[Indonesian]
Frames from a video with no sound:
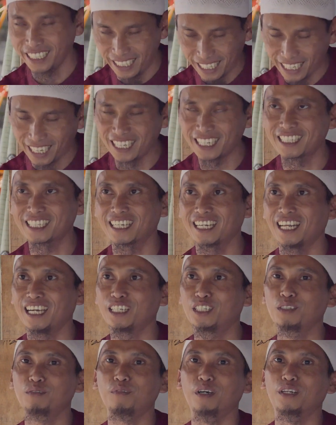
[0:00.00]
Iya, setelah
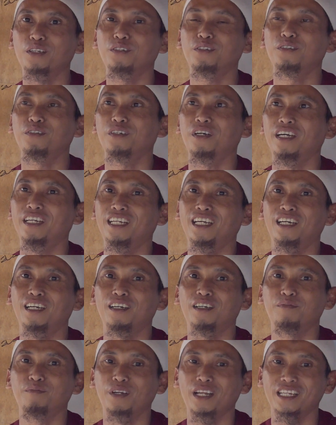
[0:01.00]
itu baru
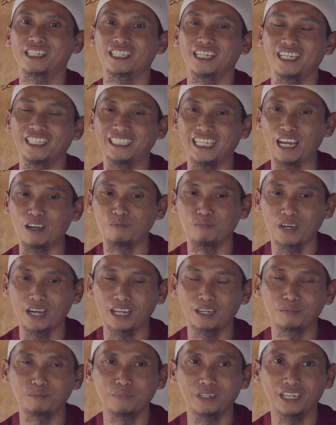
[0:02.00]
Ana merasa
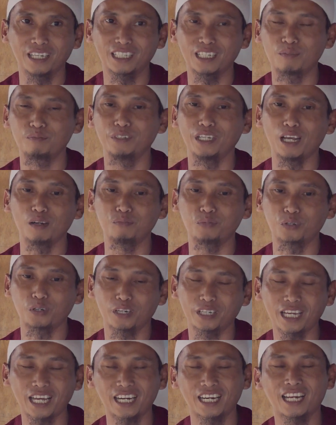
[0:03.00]
nyaman menetap di
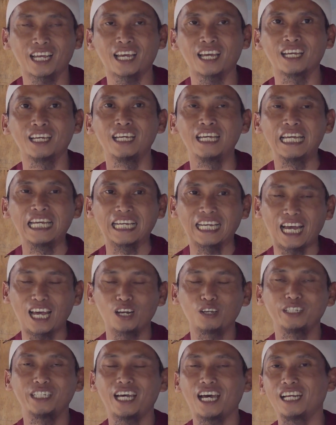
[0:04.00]
Al-Furqan karena
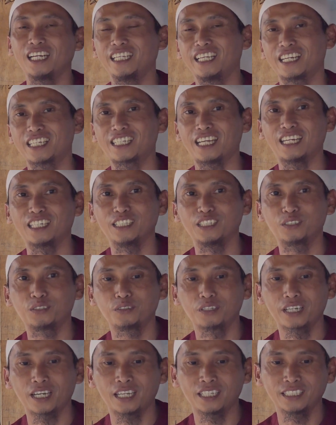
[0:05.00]
kalau di Al-Irsad
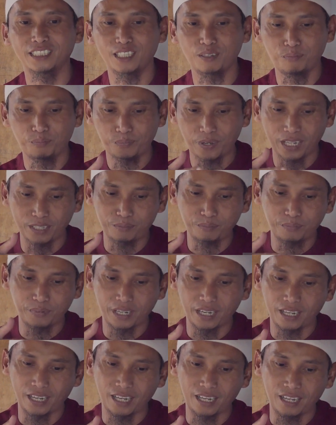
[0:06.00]
itu kan tempat
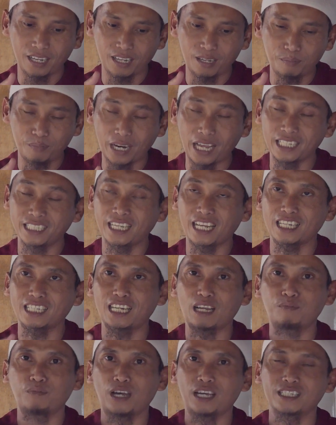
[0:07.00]
eh, belajar
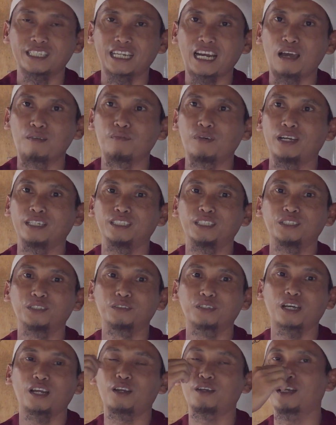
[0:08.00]
sama asramanya
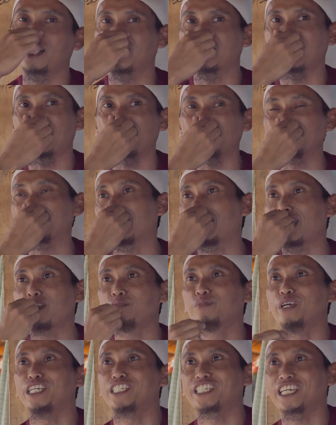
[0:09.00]
itu kalau tidak salah kita
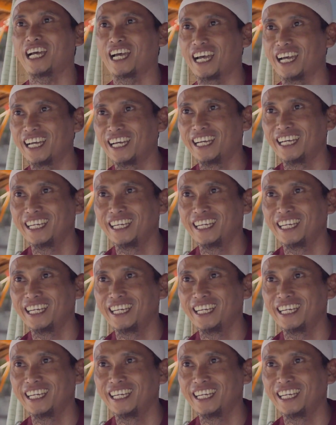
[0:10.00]
naik becak.